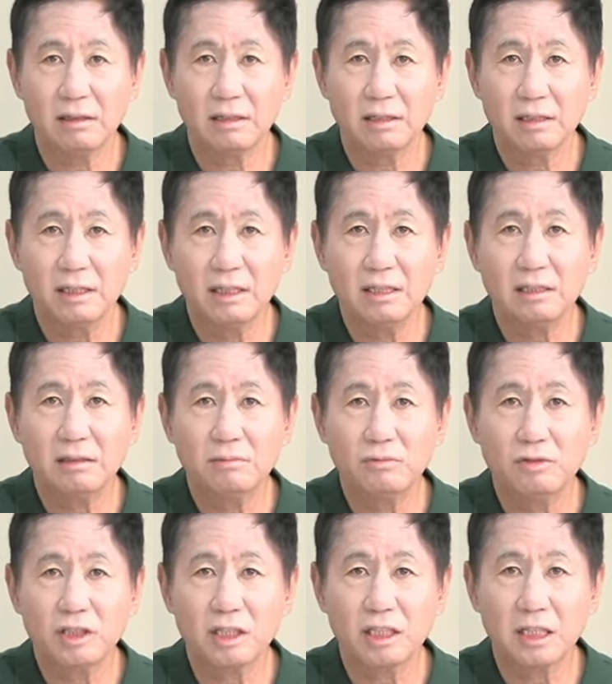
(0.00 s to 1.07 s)
이
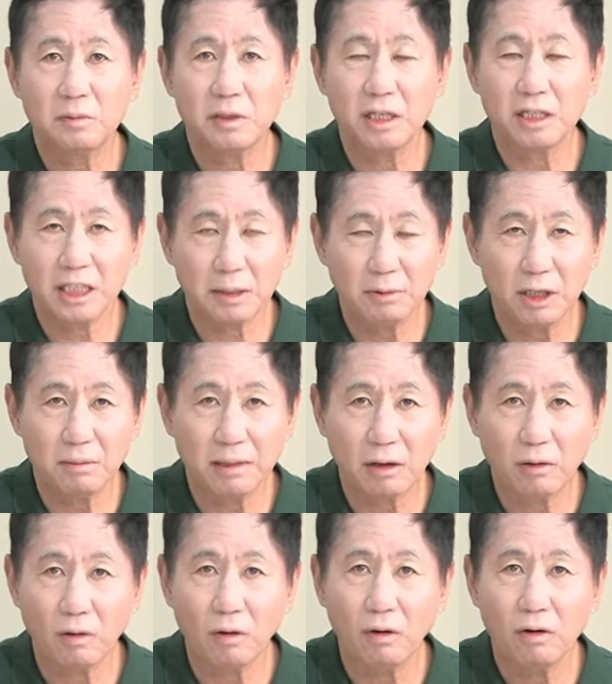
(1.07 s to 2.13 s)
문제 때문에
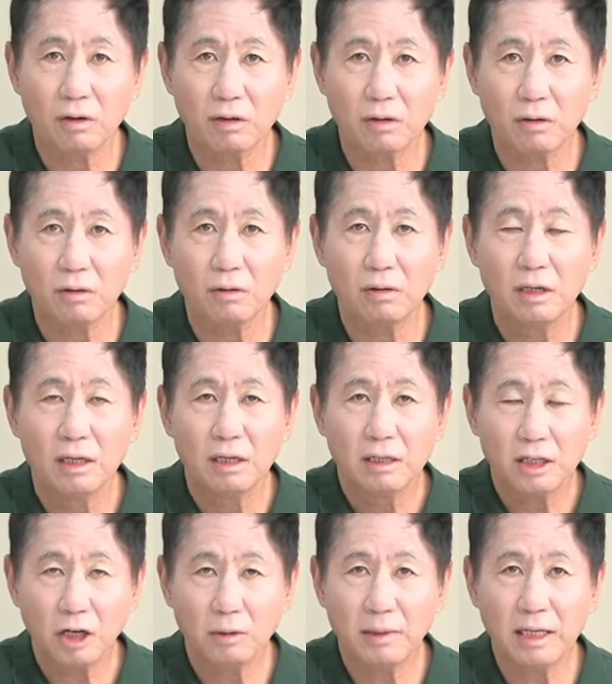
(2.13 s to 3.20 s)
차별받고 그리고
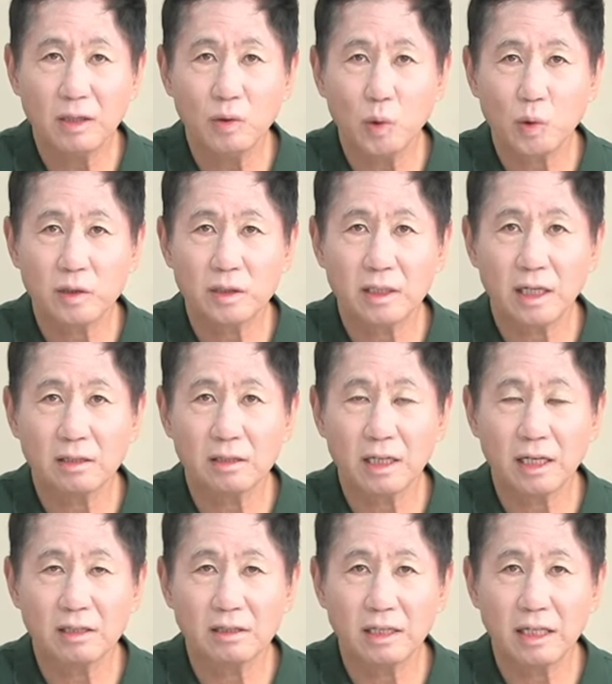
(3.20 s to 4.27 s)
혐한 논자들에
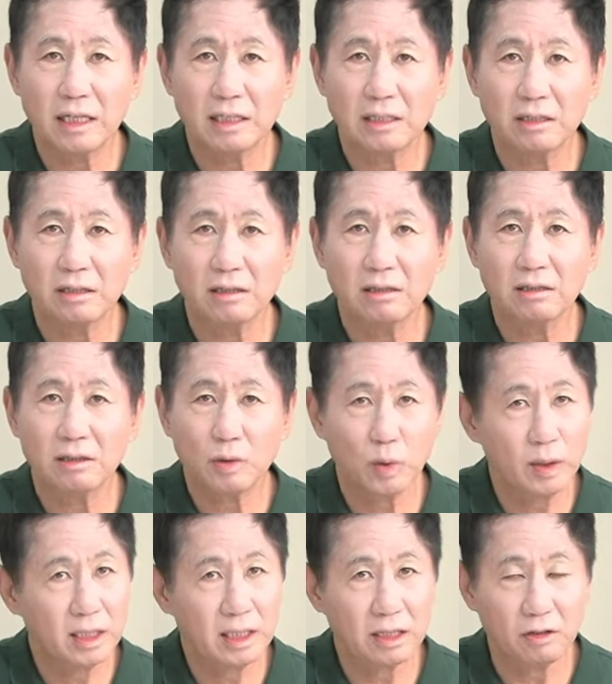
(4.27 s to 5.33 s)
의해서
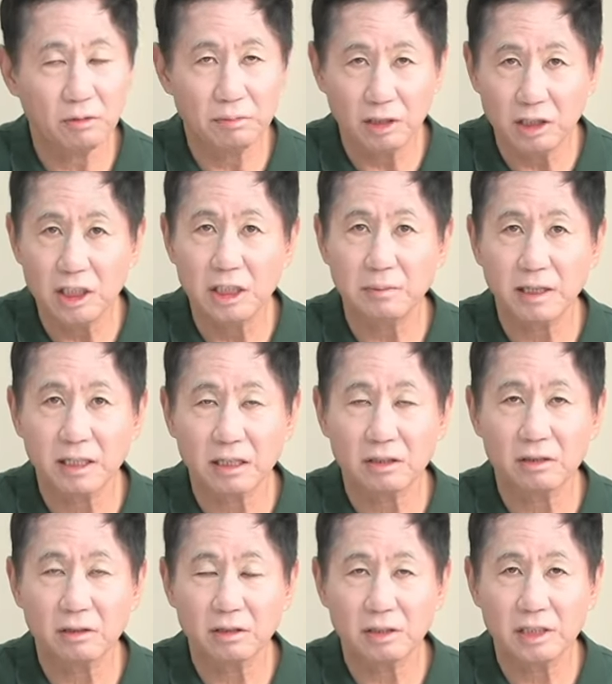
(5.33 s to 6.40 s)
소외되고
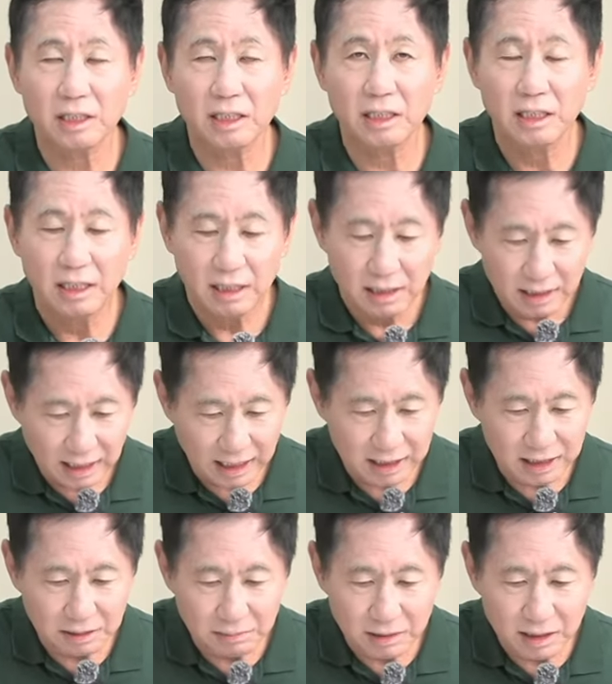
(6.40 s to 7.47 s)
멸시받았던 것이
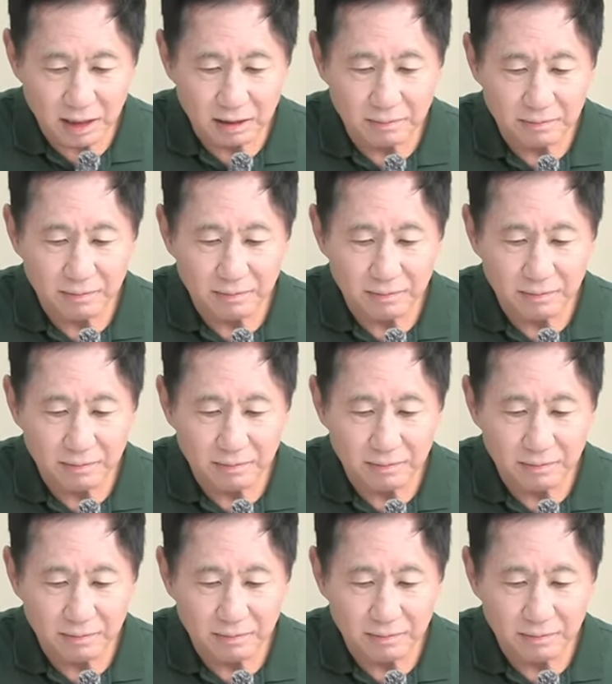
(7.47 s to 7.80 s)
사실입니다.